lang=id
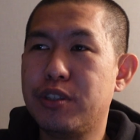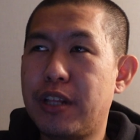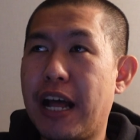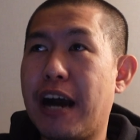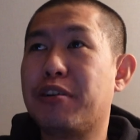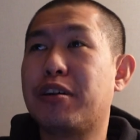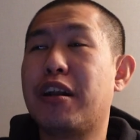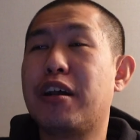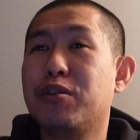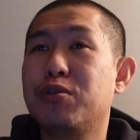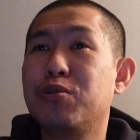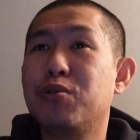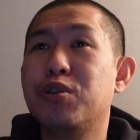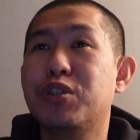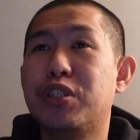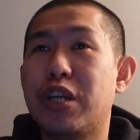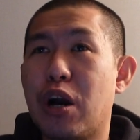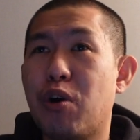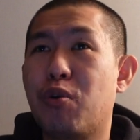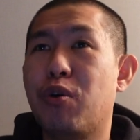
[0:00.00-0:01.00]
Tahun lalu tuh
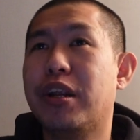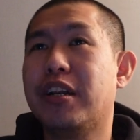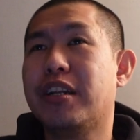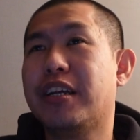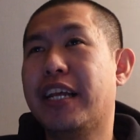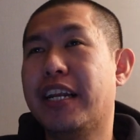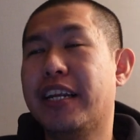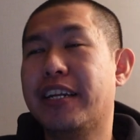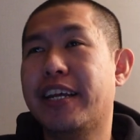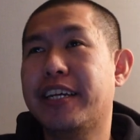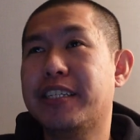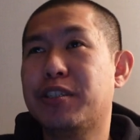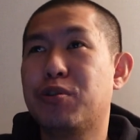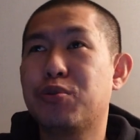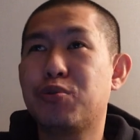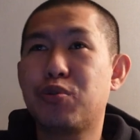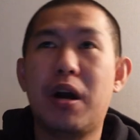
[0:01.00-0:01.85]
gue jagoin Killian Hayes, gue